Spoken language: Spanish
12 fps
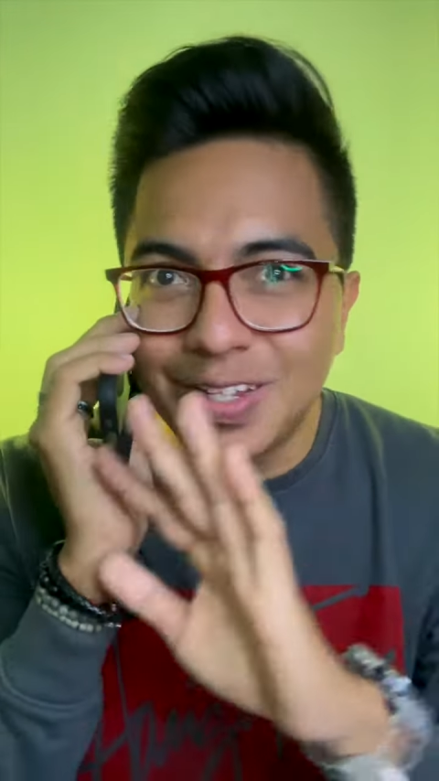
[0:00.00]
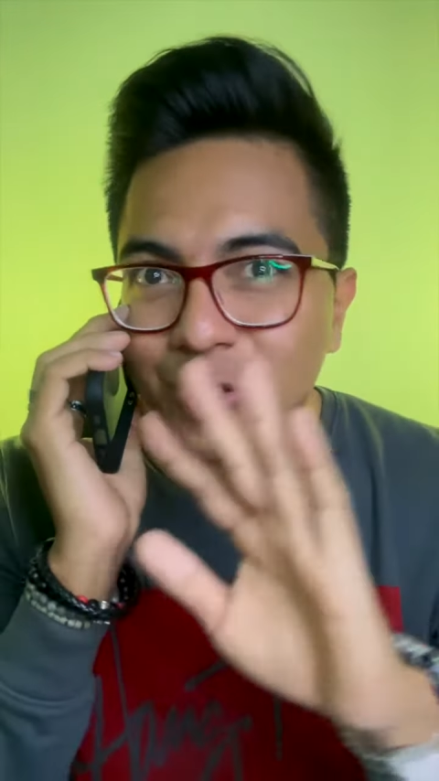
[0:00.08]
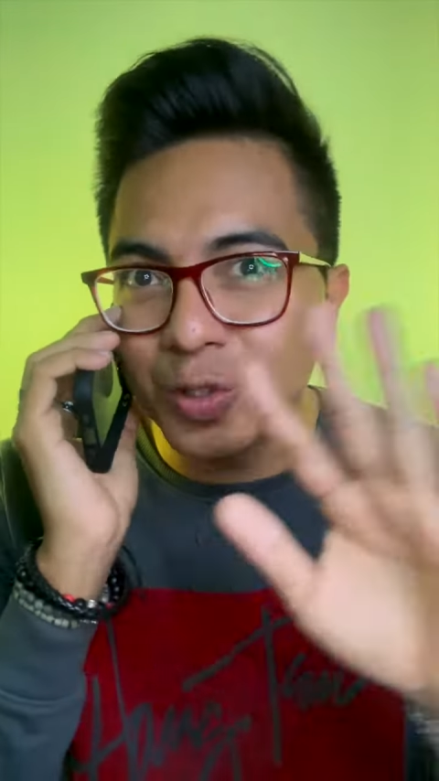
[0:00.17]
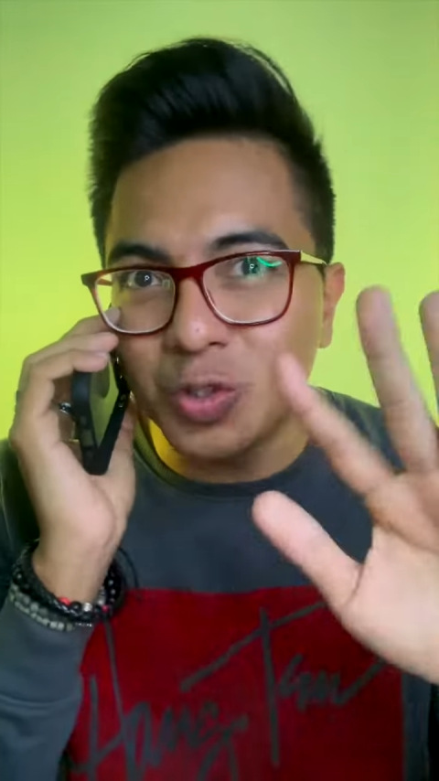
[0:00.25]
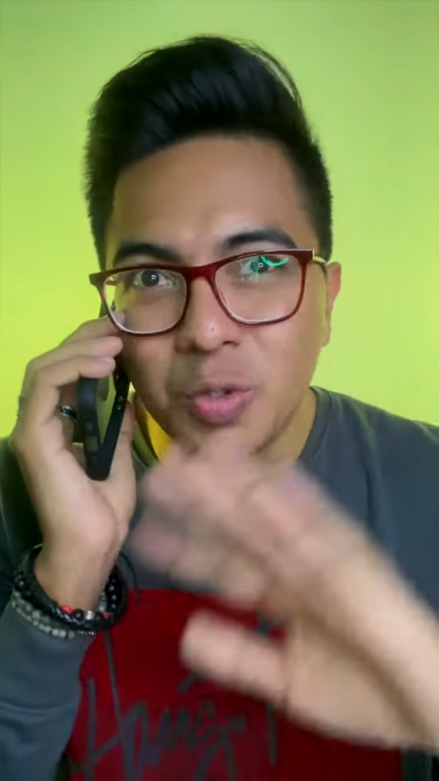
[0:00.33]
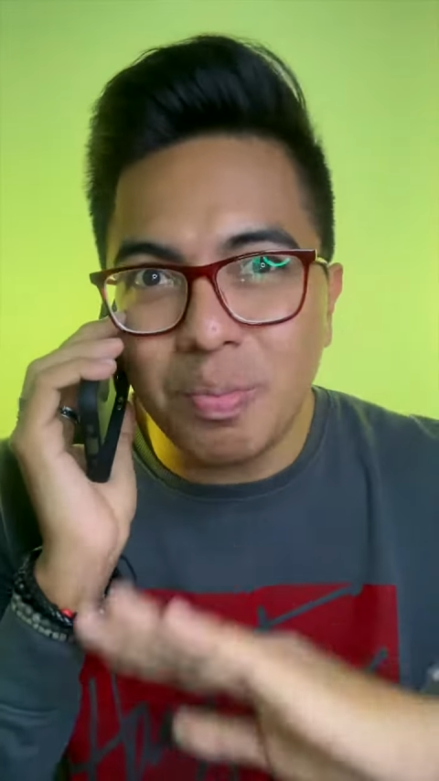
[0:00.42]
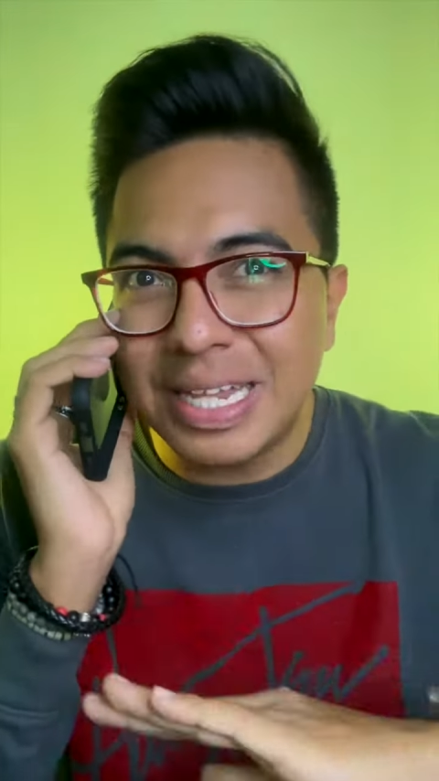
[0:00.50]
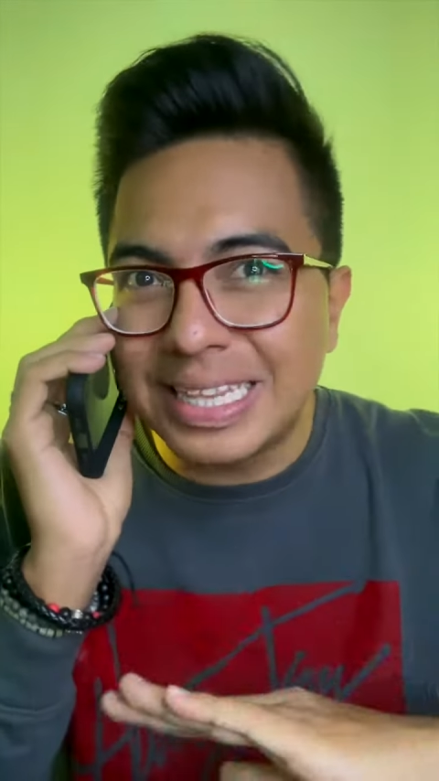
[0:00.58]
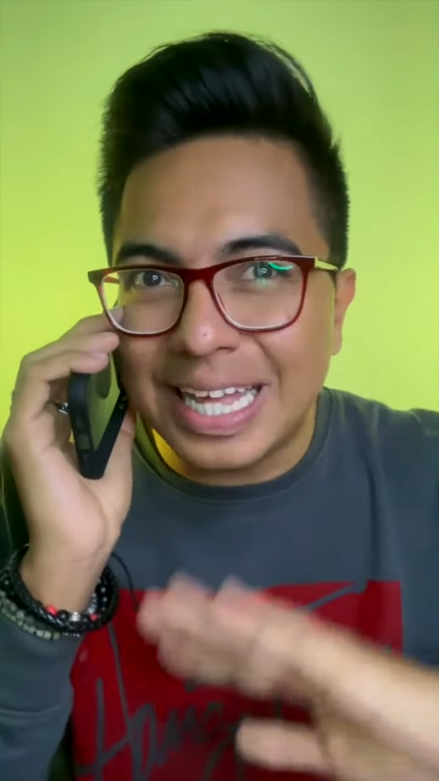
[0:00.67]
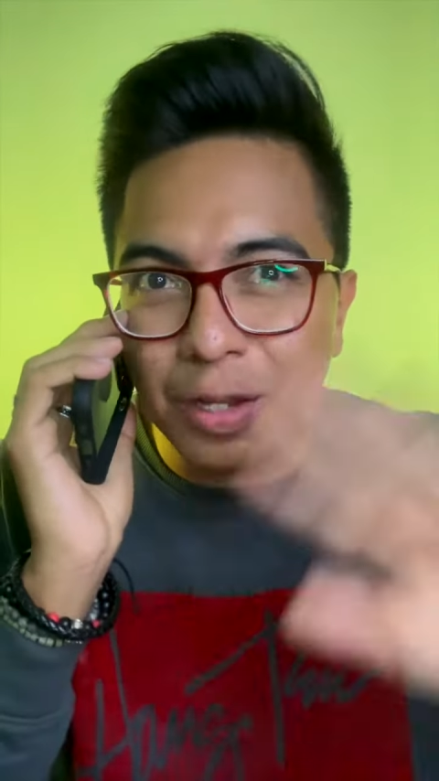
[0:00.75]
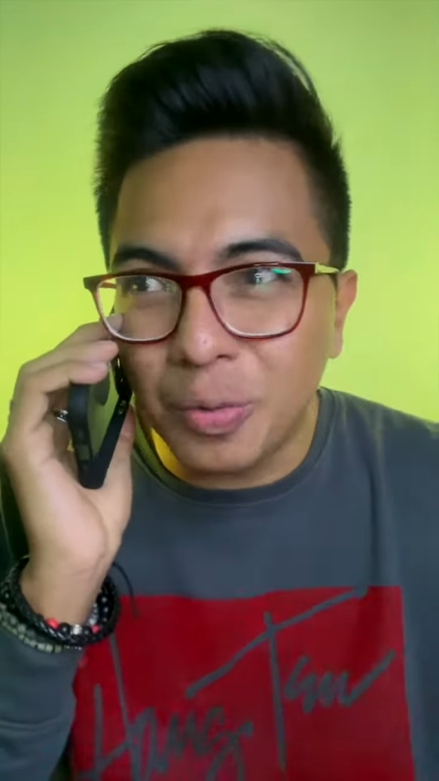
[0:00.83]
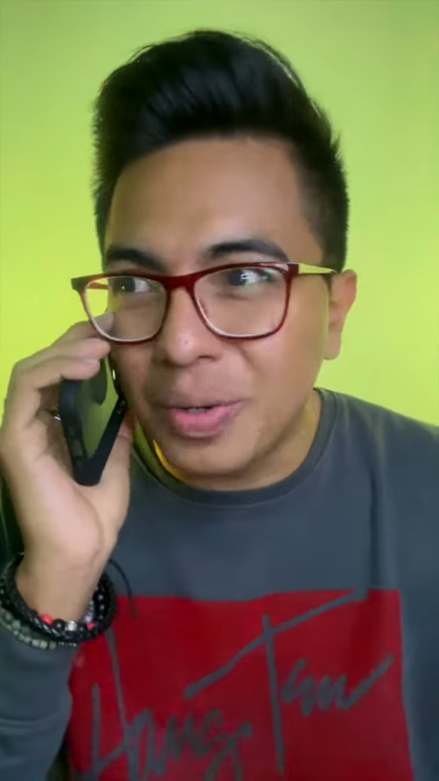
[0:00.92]
yo estoy
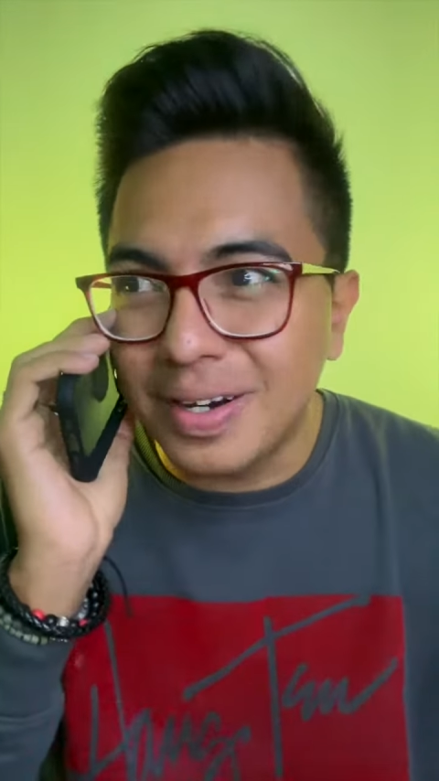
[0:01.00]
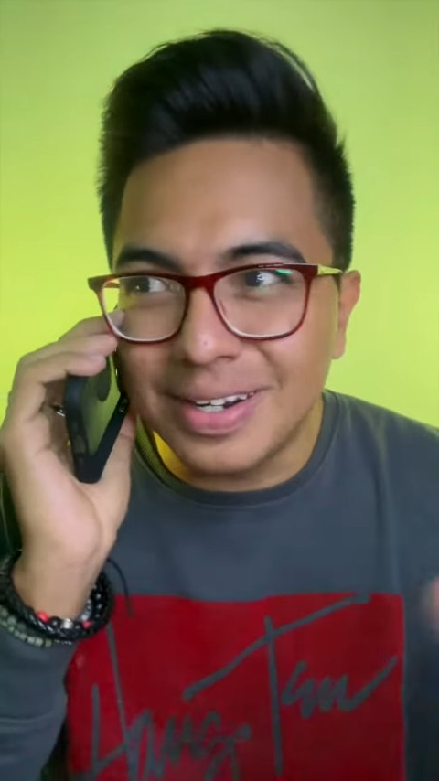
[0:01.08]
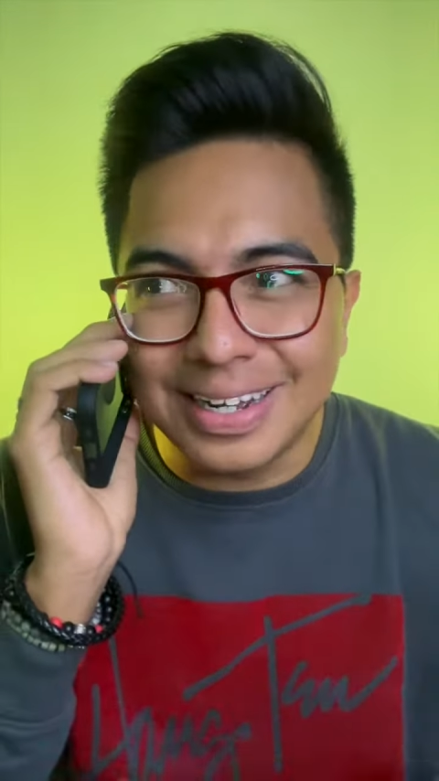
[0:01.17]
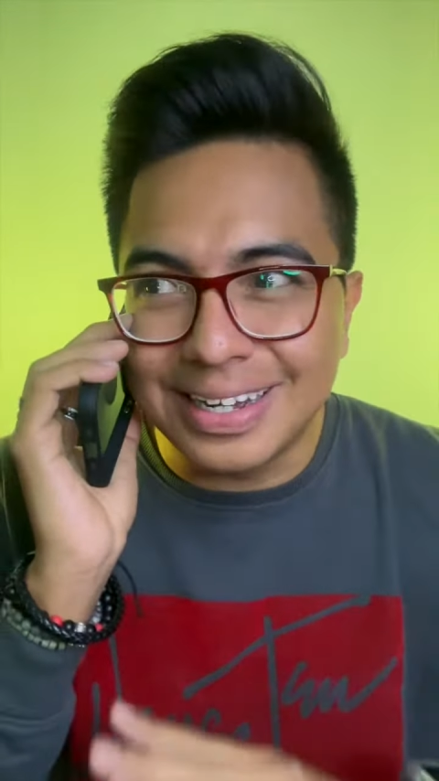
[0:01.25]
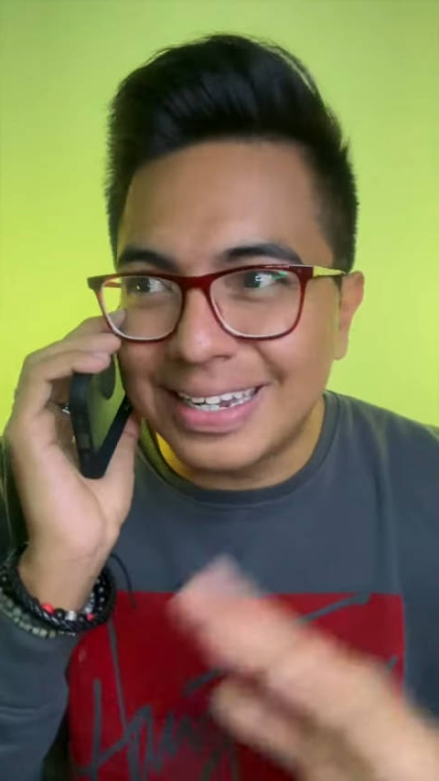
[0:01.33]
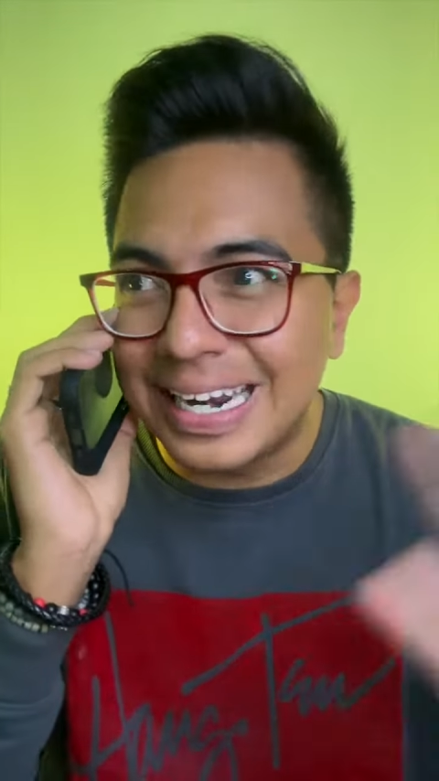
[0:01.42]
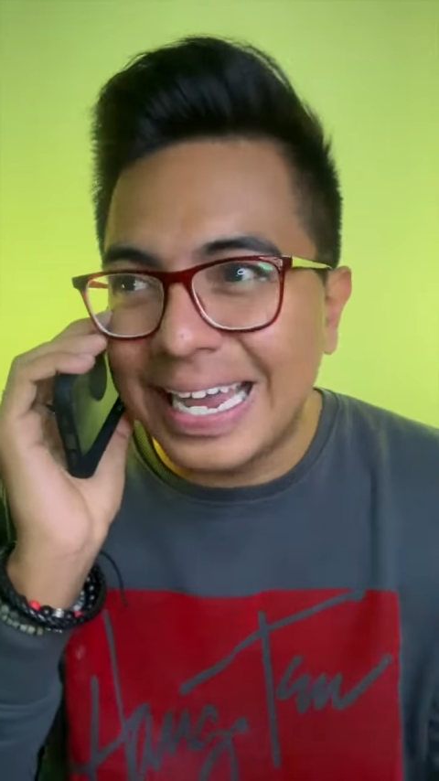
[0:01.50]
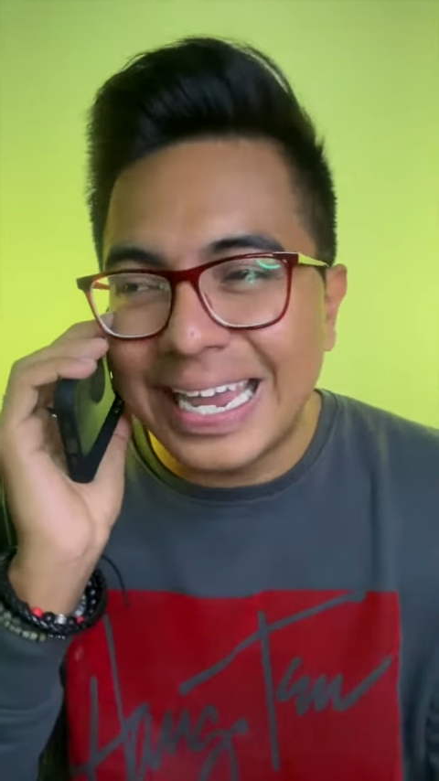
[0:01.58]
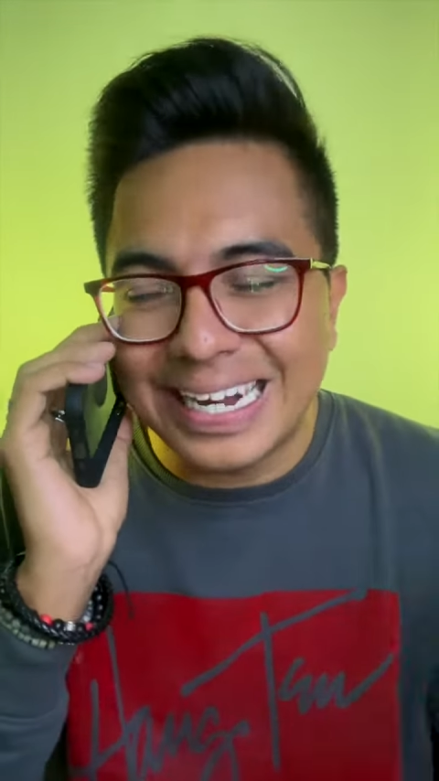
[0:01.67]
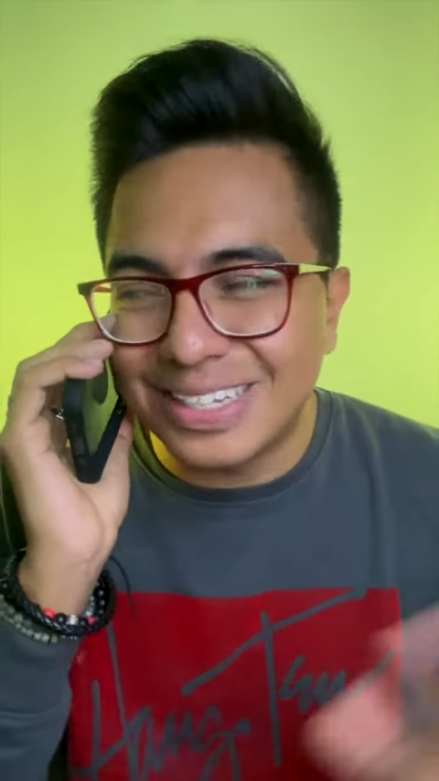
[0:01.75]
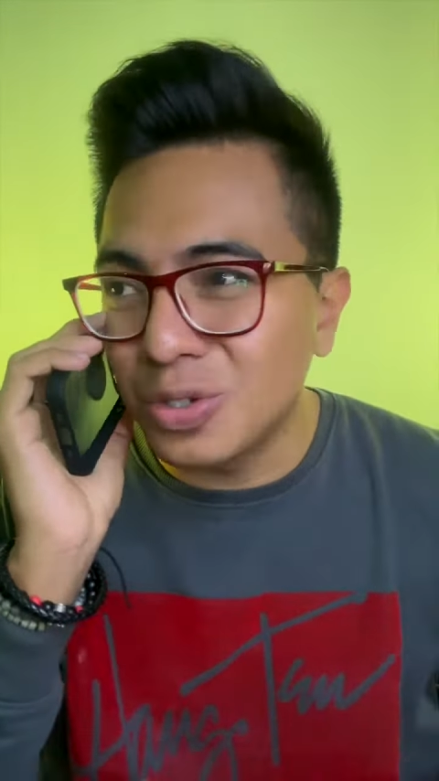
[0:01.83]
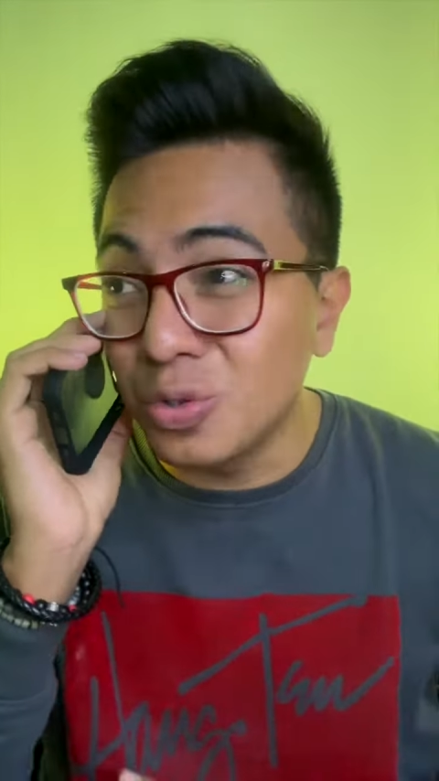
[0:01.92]
mandado a la
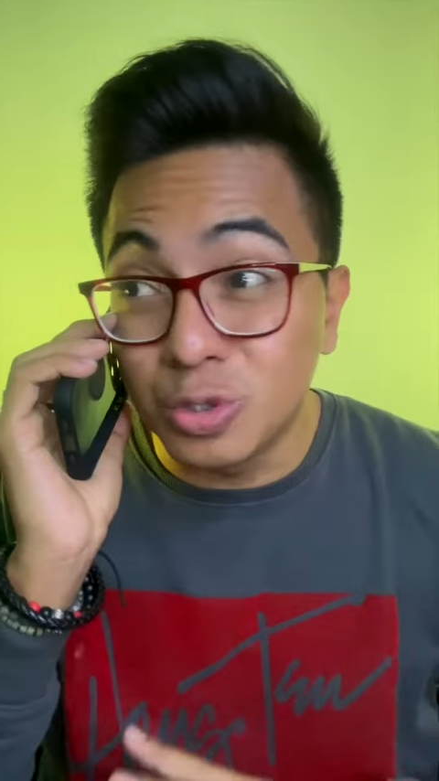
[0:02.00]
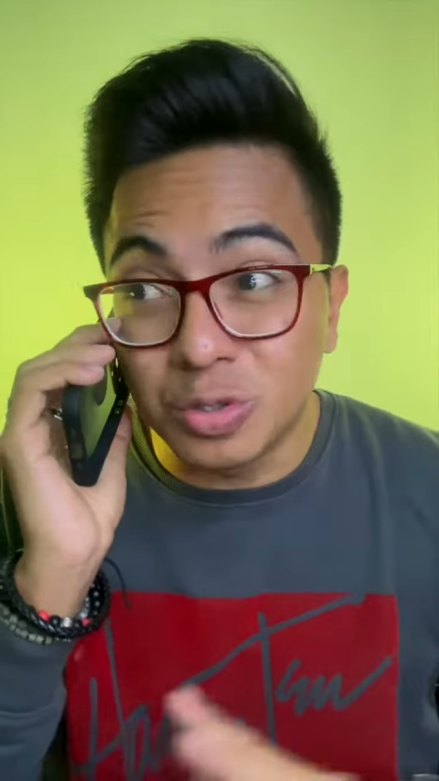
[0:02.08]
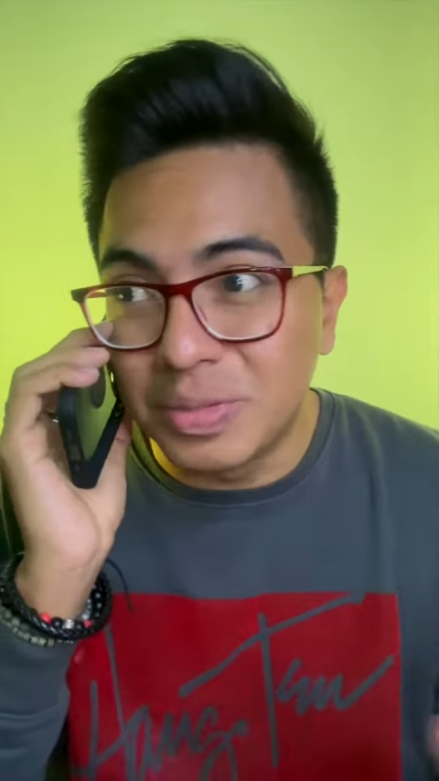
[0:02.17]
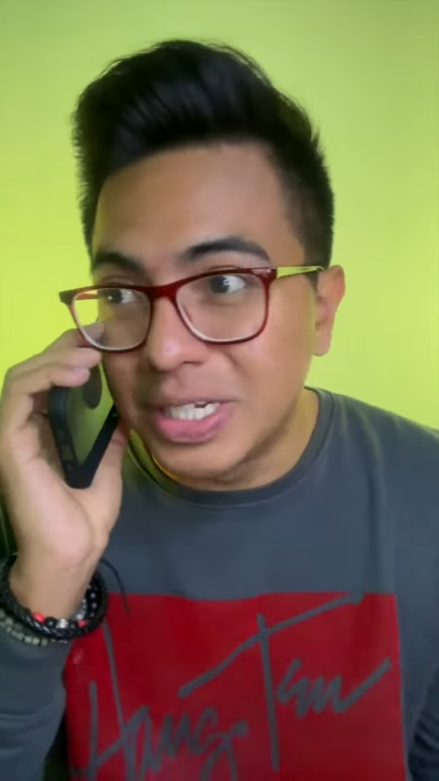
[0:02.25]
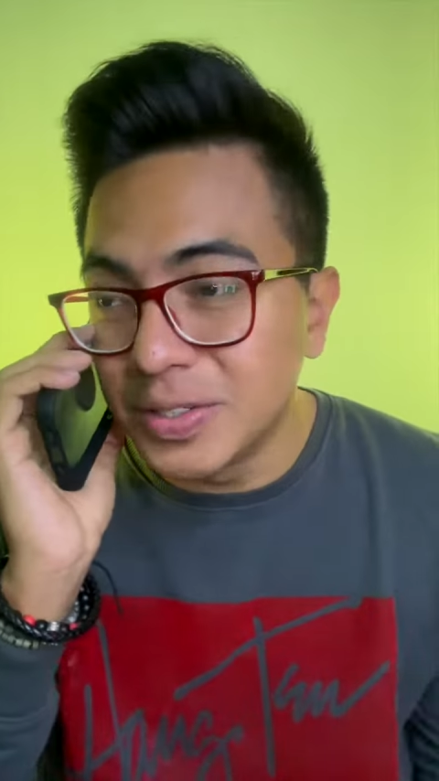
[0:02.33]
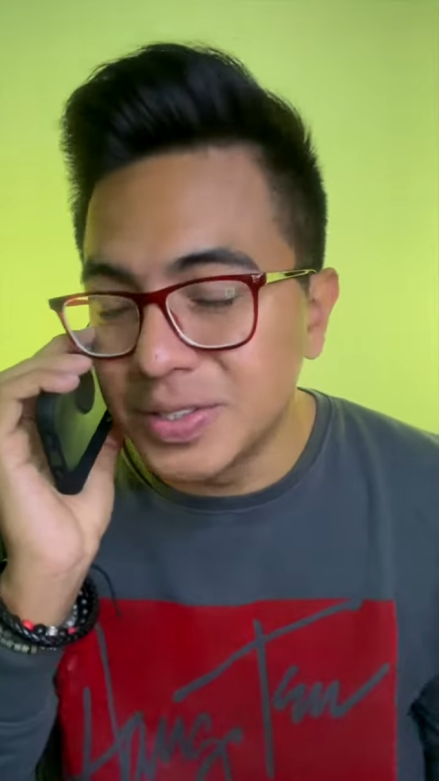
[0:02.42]
guerra todos los domingos.